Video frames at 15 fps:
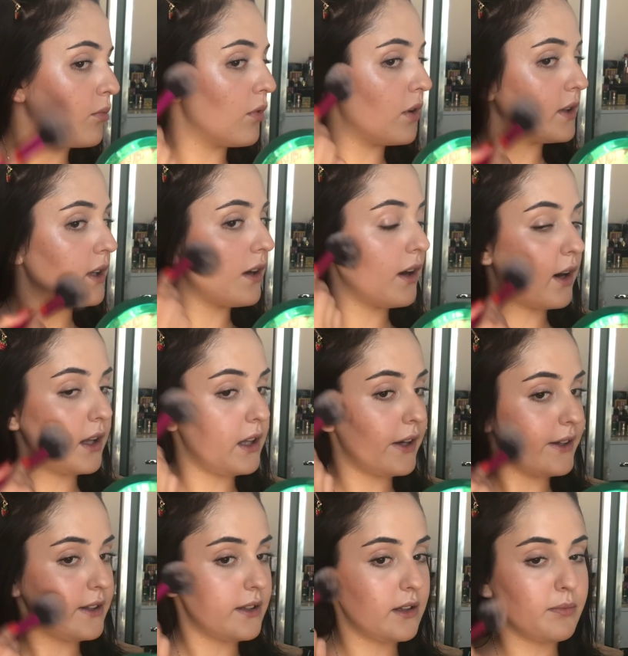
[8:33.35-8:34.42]
Bu arada
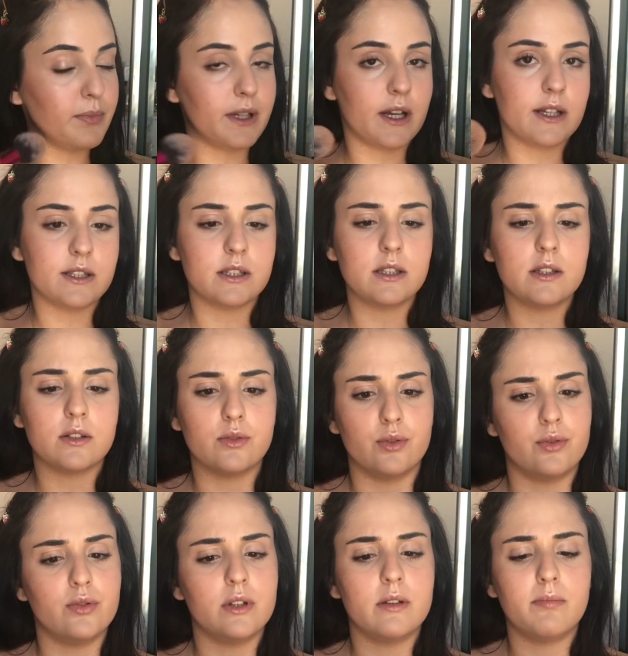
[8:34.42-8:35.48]
highlighter'ı birazcık
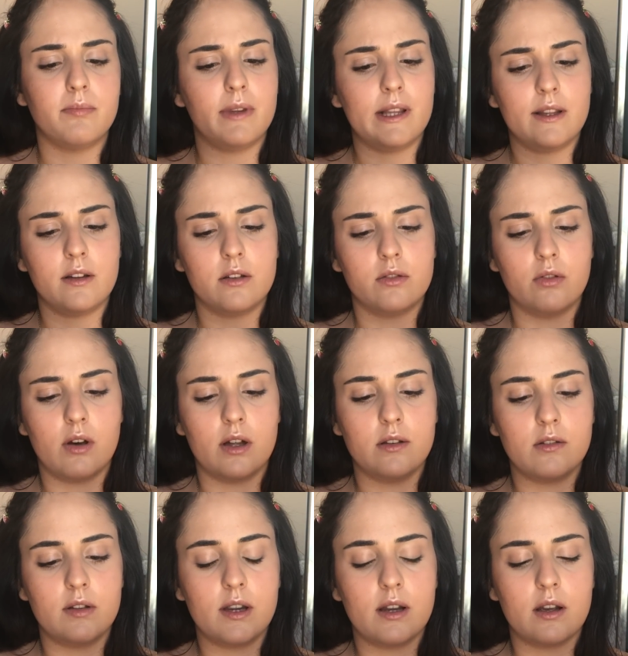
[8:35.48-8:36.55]
götürebilir doğal
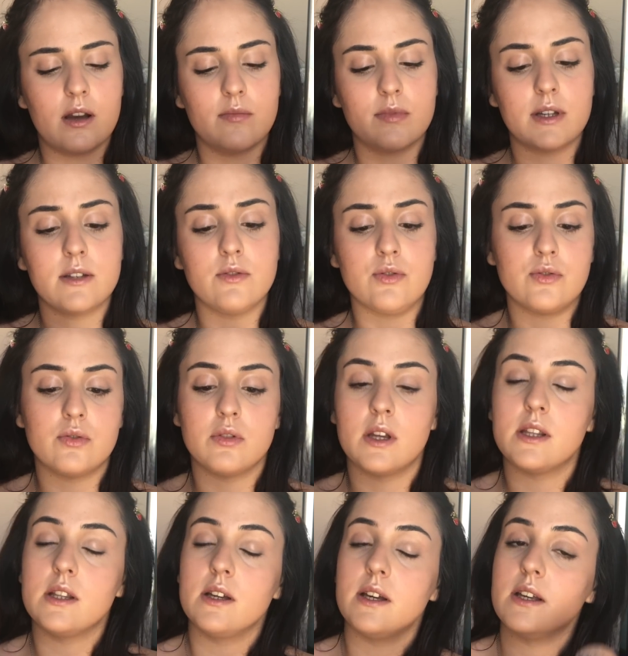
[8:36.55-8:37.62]
olarak ama
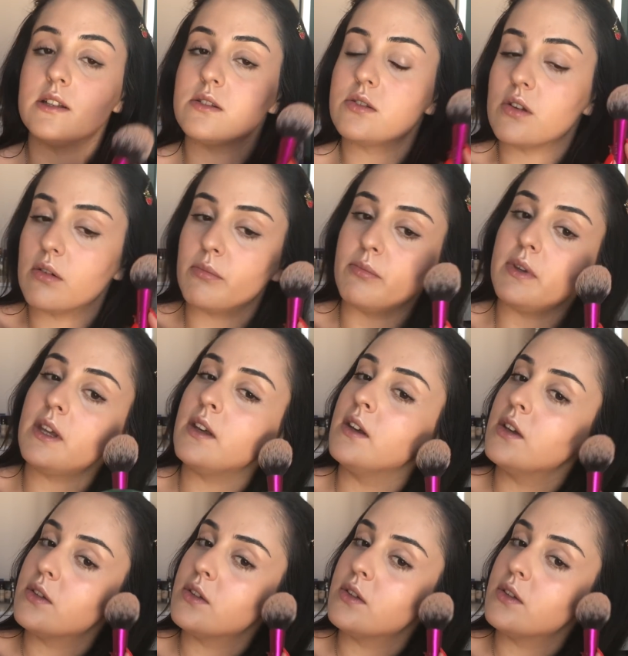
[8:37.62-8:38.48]
üstüne en son bir